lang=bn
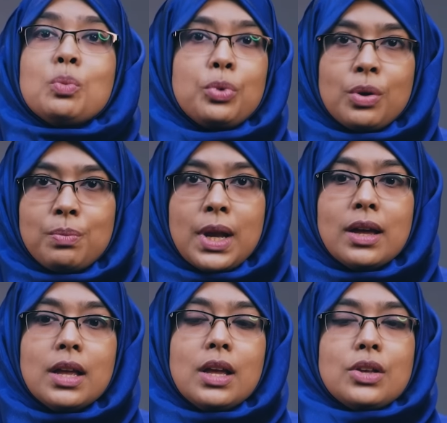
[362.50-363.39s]
সম্ভব না
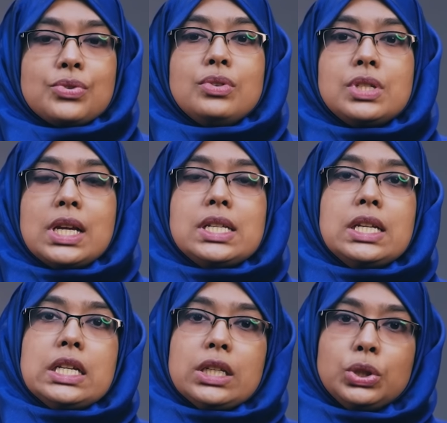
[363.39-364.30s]
সো যেই
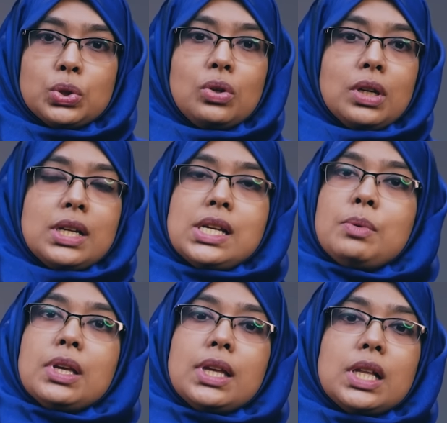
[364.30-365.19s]
জিনিসটা শর্টকাটে
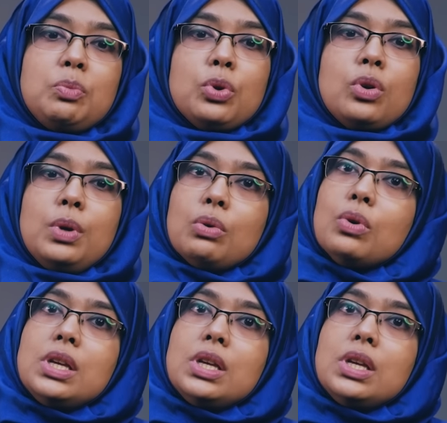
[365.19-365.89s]
আমাকে হেল্প করবে